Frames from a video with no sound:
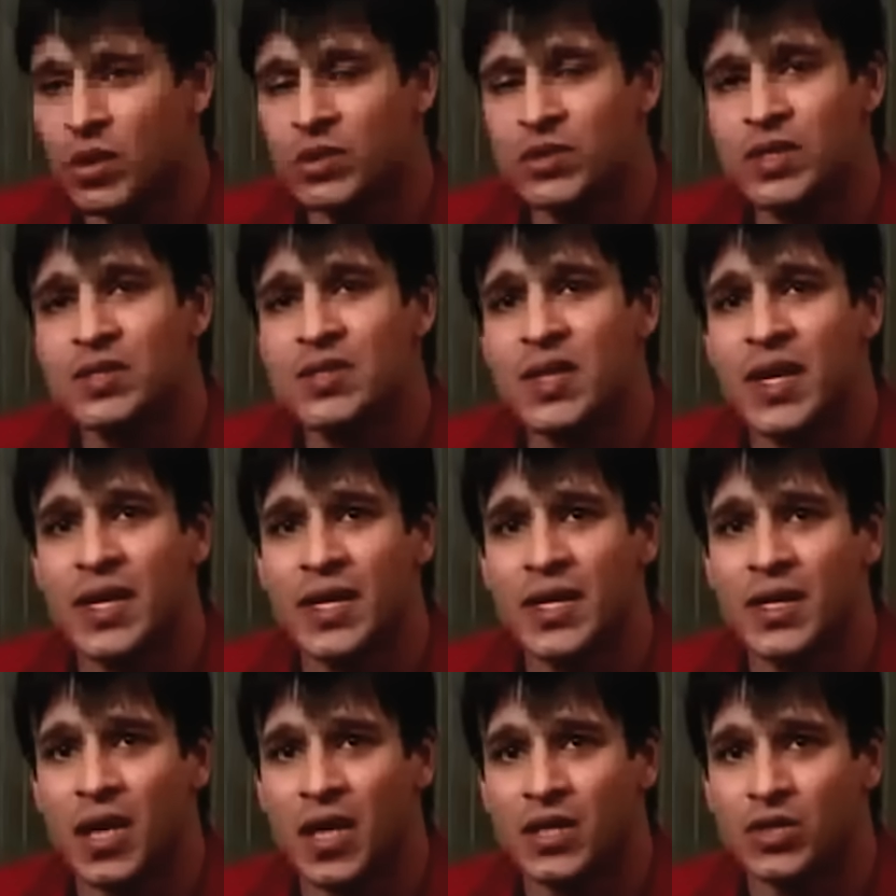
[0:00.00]
उनतीस
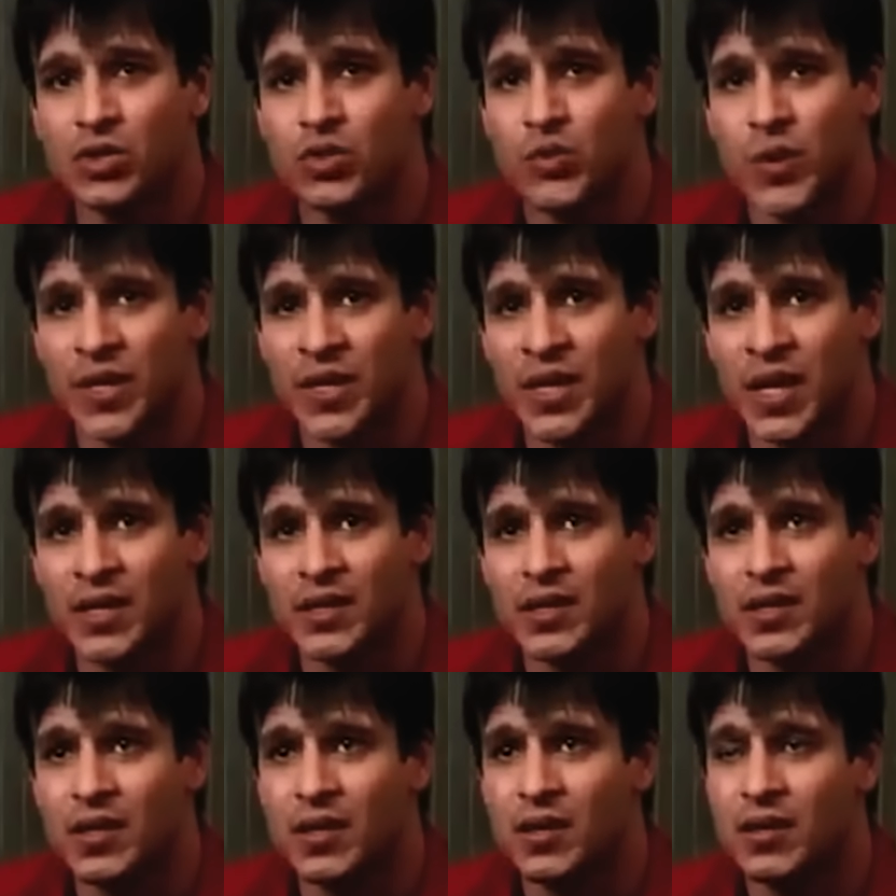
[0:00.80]
तारीख की रात को ट्वेंटी
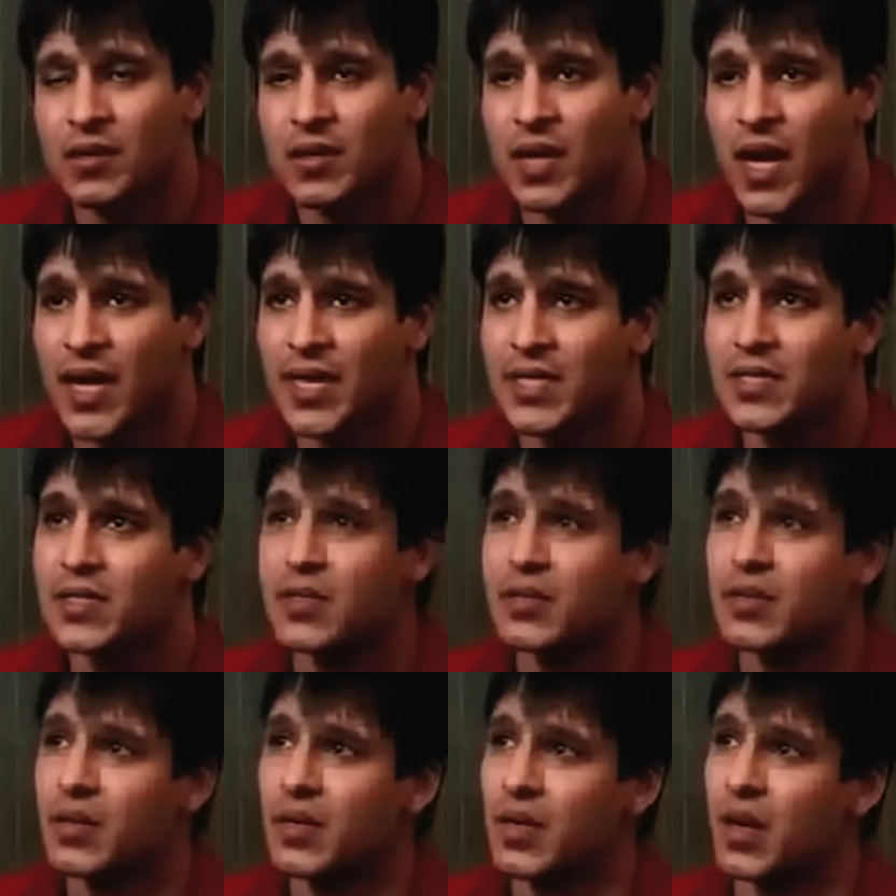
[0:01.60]
नाइन्थ
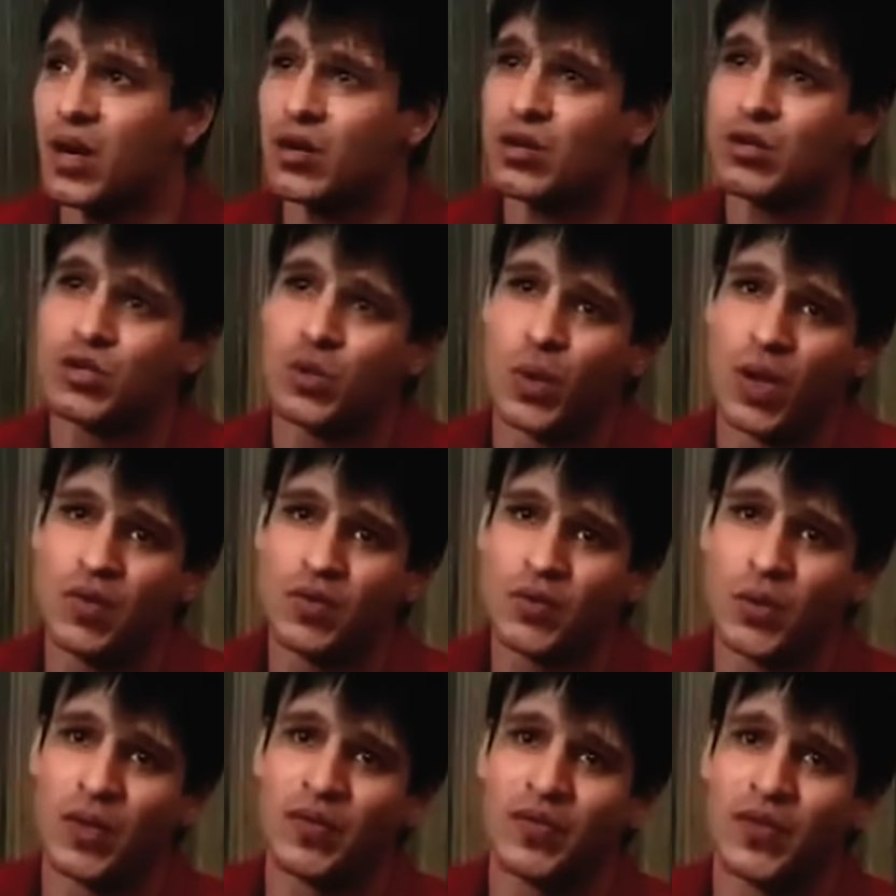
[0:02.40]
नाइट राउंड
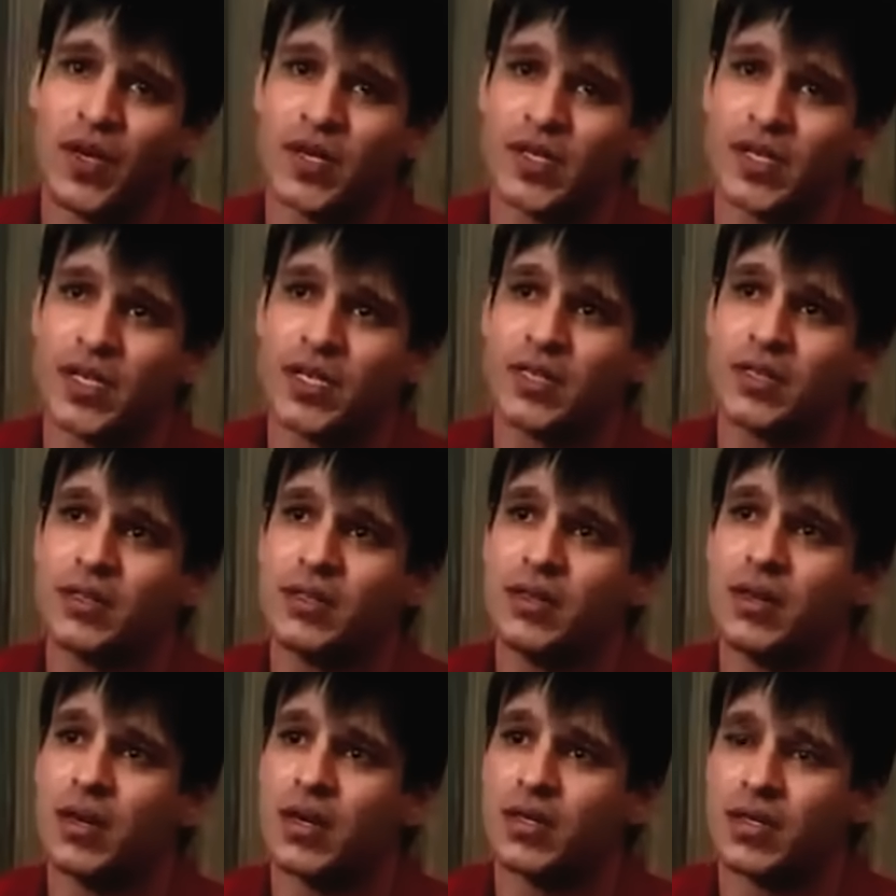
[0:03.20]
ट्वेल्व ट्वेल्व थर्टी
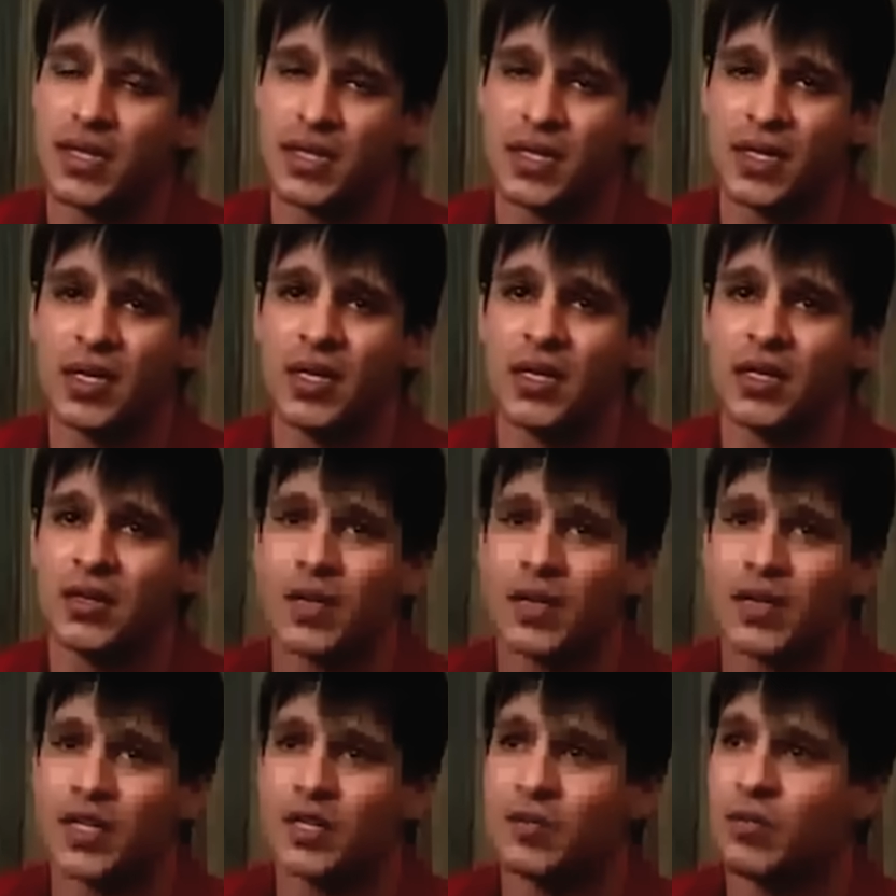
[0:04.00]

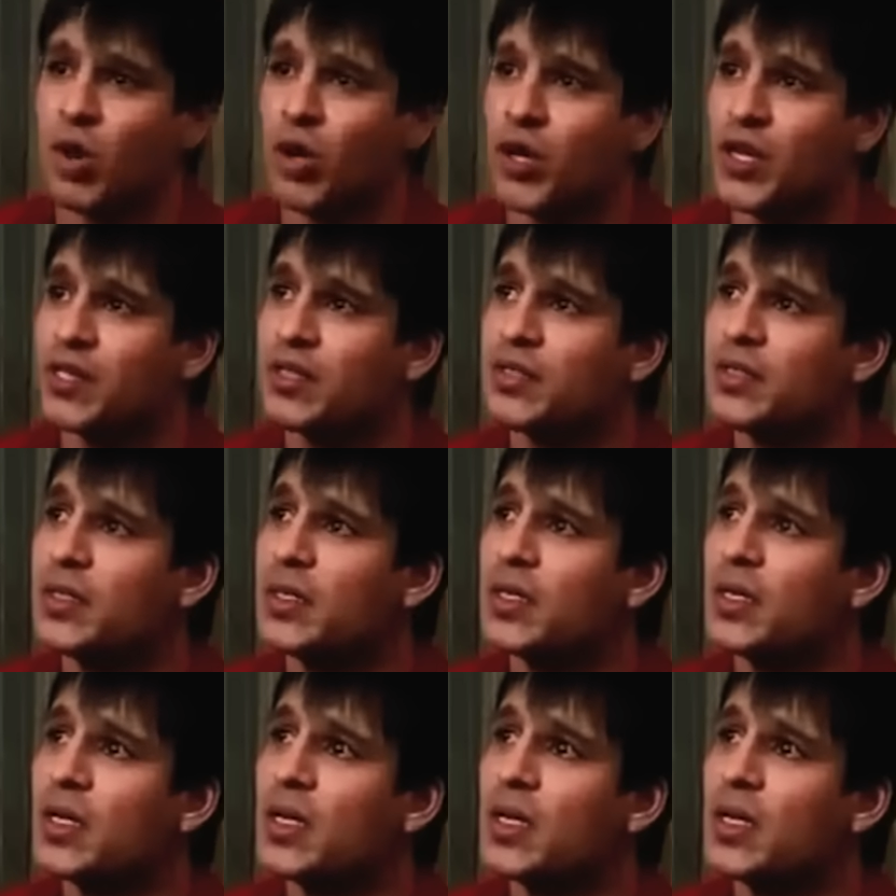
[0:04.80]
टेक्निकली थर्टीथ मॉर्निंग